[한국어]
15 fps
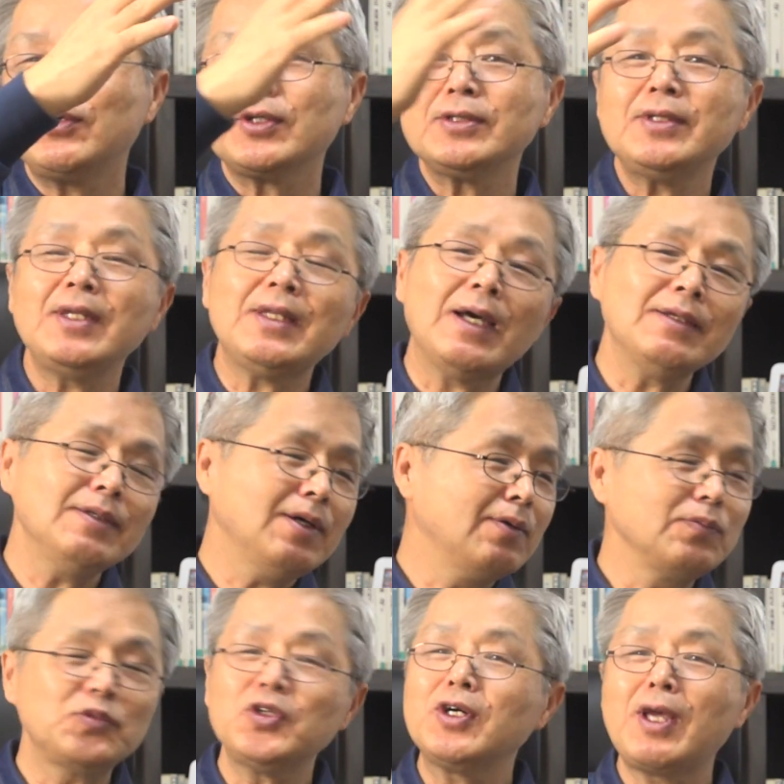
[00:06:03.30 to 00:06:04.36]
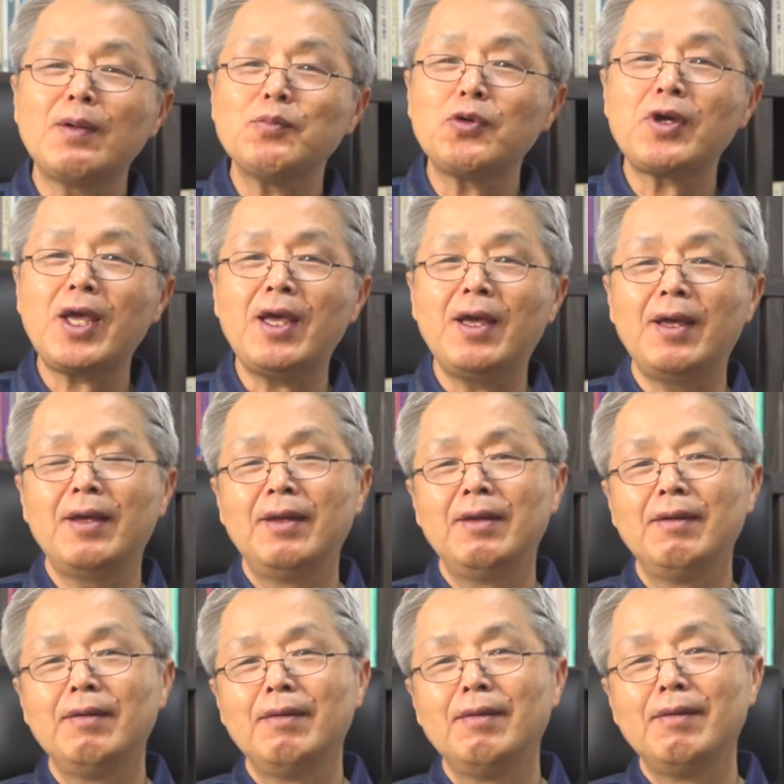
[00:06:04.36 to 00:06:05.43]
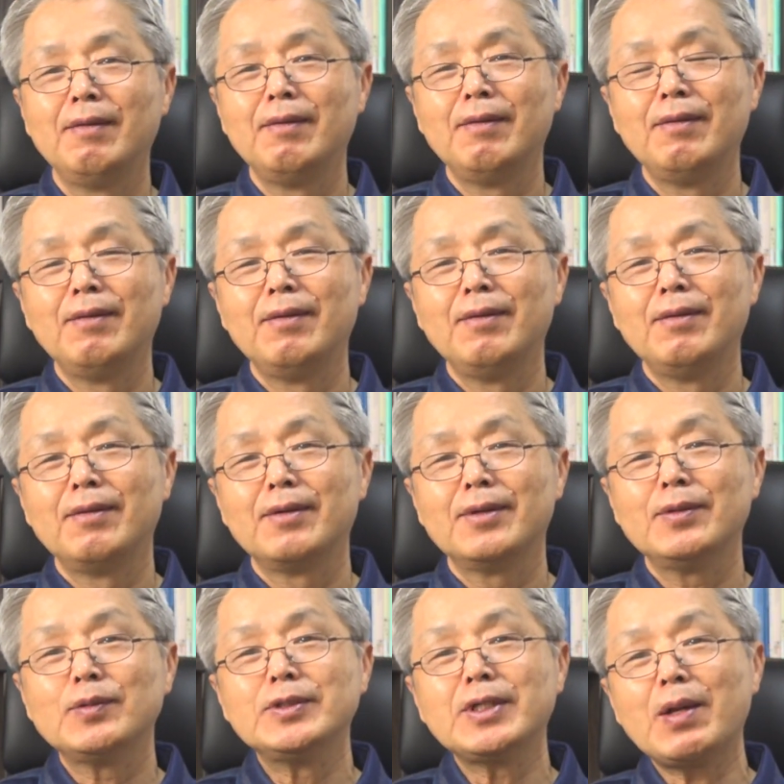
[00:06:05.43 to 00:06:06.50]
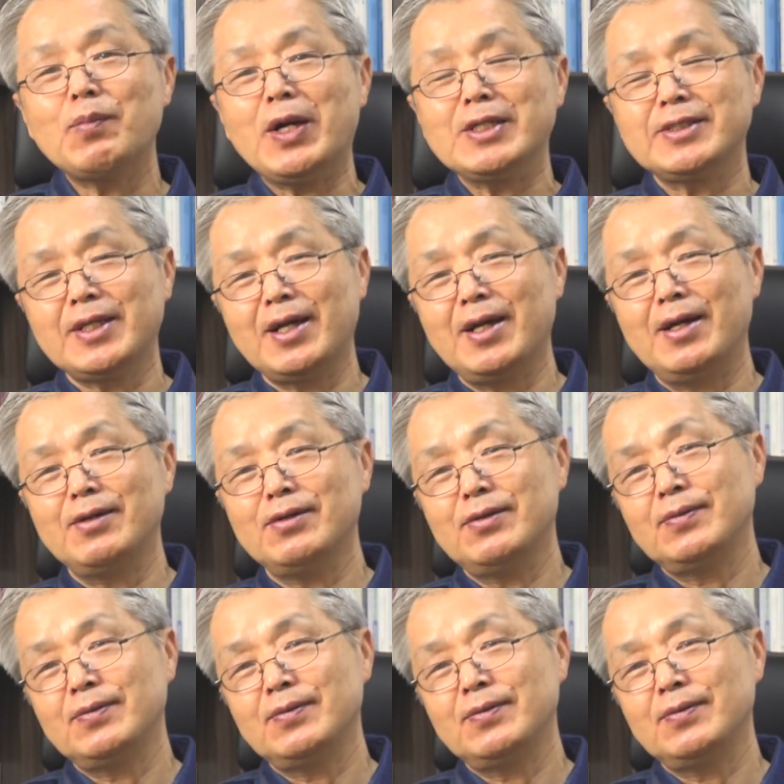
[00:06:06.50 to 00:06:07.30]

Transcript: 근데 나는 엄청 행복해. 그럼 그게 말세인가요?